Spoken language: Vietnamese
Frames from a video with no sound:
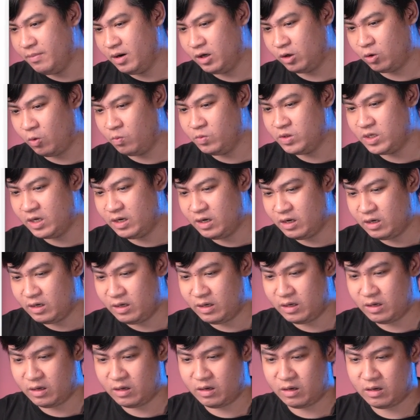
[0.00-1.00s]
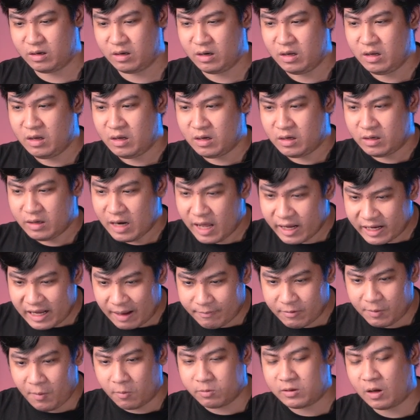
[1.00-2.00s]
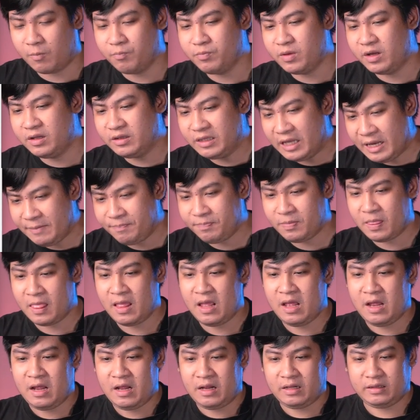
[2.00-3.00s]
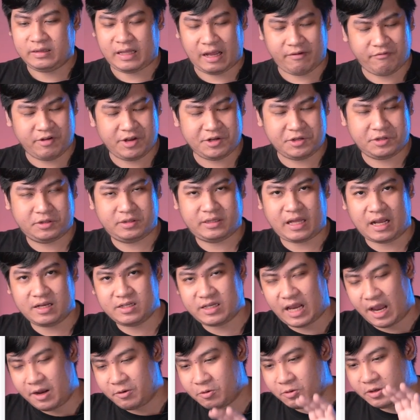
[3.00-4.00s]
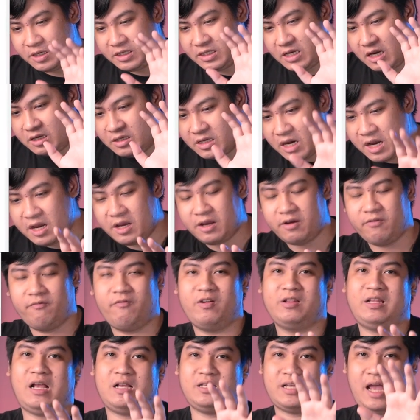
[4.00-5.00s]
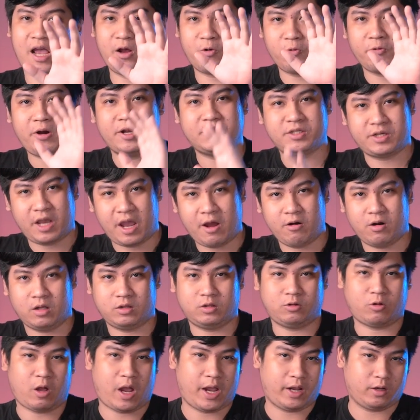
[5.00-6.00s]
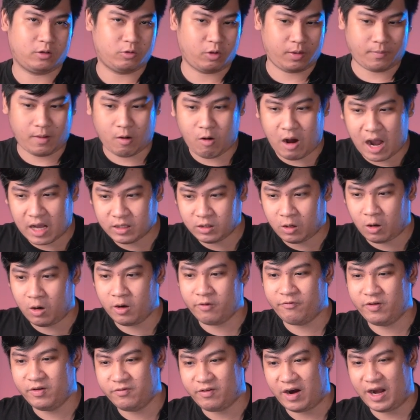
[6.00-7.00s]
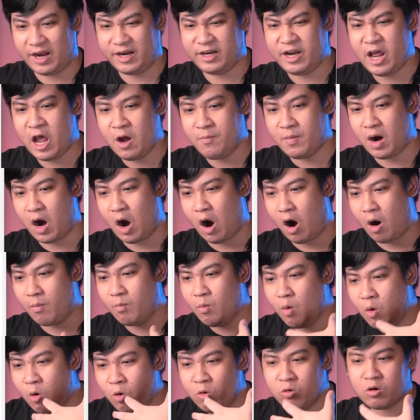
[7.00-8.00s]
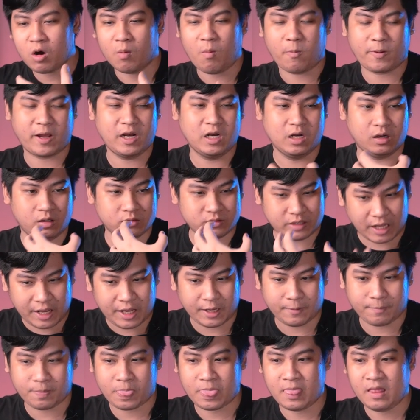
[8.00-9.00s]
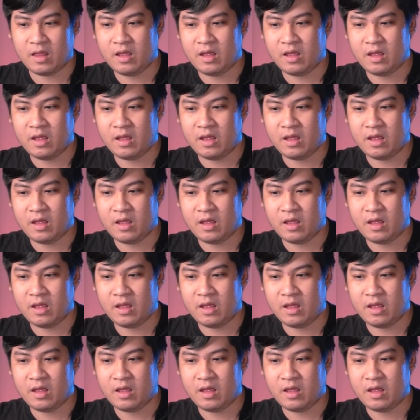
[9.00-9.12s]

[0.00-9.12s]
thì mình cũng xin đề cập đến một thông tin tiếp Tại vì tài sản của DCG và tài sản của Grayscale là toàn tiền mã hóa thôi Vì vậy nếu mà họ muốn có một cái lượng tiền